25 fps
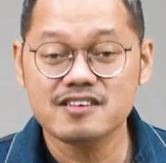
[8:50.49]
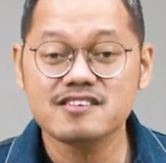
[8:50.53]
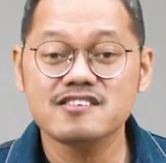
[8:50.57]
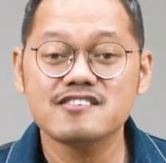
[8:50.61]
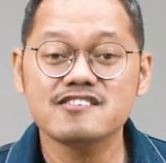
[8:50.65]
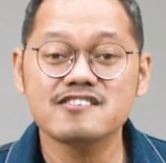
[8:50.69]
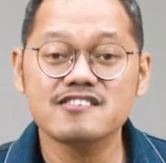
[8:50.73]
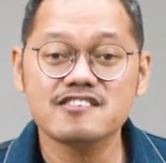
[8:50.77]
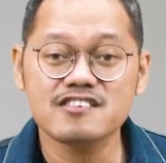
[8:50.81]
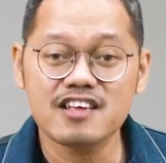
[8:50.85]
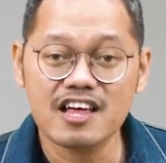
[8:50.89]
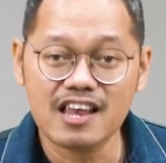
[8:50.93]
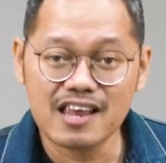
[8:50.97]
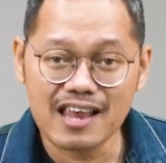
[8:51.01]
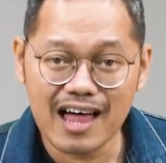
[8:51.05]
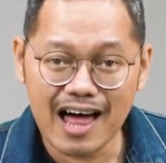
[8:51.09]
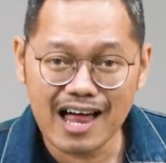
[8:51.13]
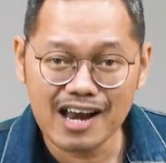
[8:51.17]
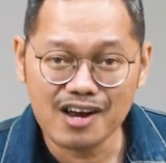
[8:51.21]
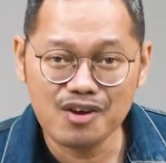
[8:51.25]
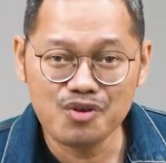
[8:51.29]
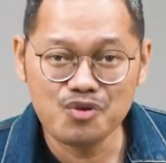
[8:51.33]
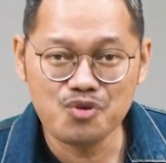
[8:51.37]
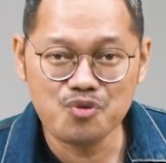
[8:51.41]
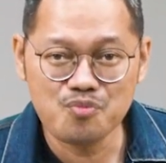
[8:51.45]

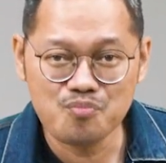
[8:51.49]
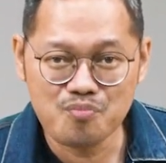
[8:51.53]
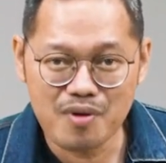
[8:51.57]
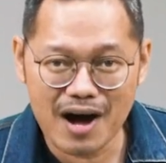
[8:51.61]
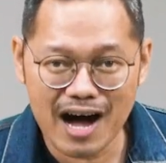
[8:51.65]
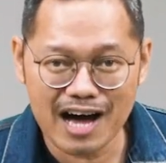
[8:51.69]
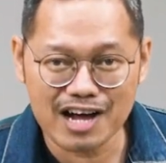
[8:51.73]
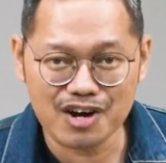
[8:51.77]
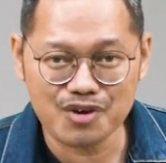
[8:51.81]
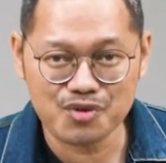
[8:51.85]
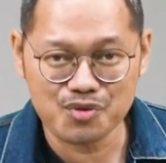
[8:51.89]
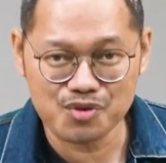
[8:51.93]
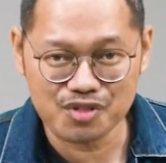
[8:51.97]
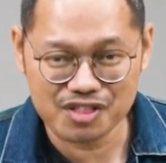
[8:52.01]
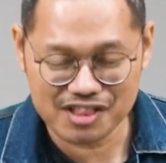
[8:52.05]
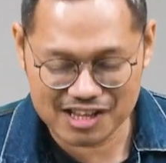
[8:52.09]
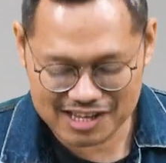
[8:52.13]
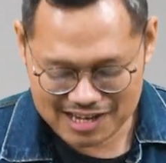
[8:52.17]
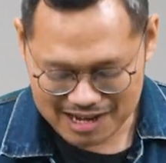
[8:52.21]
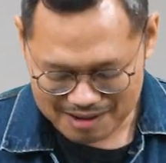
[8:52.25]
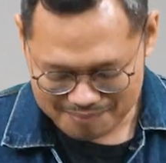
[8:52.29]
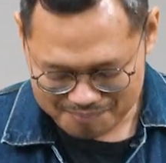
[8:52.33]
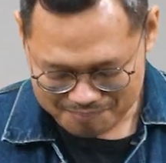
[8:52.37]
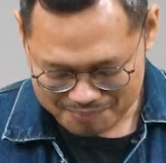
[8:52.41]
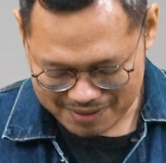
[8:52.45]
selalu baru
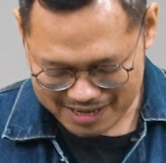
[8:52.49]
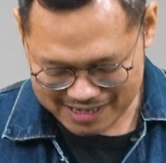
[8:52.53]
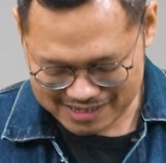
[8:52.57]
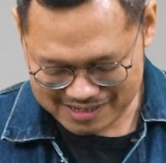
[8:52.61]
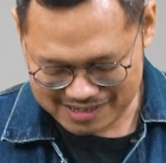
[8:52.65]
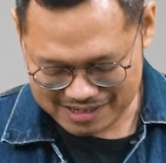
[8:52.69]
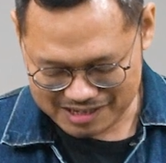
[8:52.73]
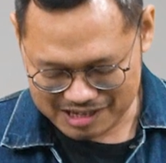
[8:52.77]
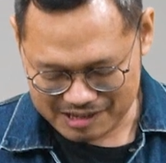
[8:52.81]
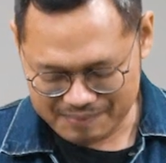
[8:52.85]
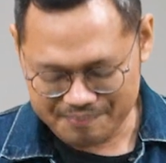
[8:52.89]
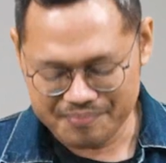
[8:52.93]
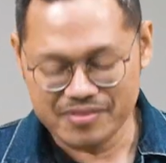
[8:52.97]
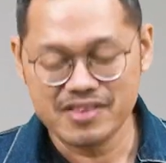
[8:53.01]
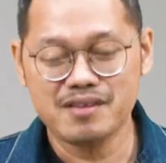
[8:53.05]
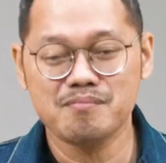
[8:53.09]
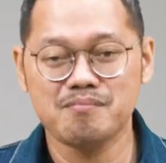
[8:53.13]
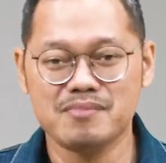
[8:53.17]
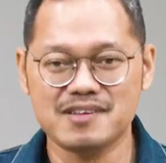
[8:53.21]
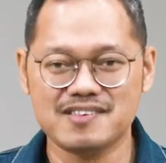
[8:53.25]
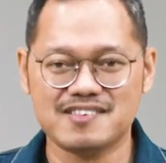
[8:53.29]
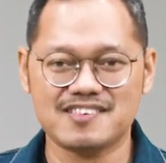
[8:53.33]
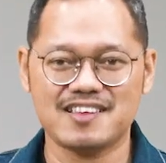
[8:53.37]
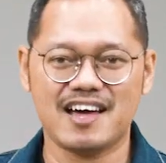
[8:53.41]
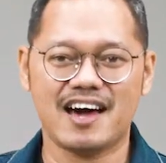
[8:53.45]
tiap pagi.
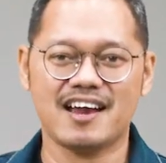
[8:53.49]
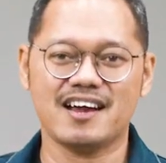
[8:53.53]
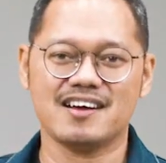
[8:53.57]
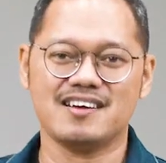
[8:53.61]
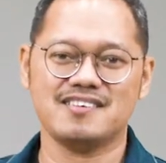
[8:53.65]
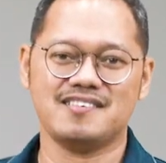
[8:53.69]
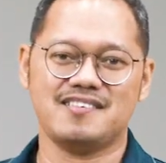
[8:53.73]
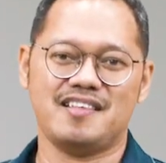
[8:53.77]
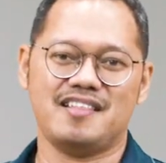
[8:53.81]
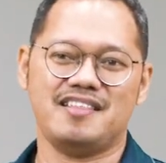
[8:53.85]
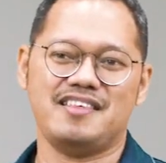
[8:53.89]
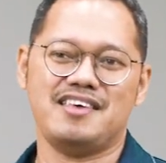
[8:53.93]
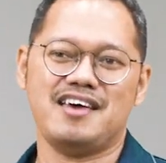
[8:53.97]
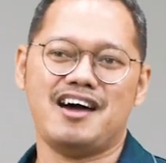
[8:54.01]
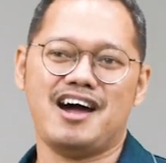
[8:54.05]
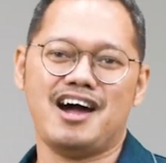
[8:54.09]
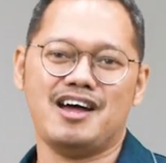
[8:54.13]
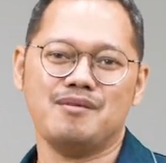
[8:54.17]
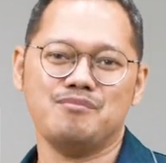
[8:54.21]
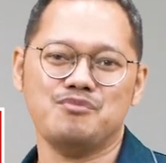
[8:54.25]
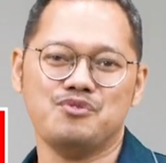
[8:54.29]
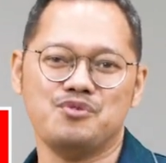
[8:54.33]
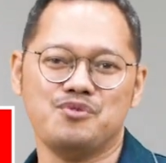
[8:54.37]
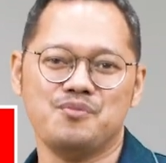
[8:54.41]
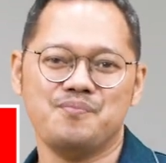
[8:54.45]
Besar
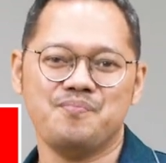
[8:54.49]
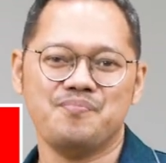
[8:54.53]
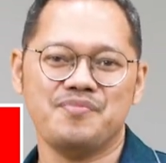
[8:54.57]
kesetiaanmu.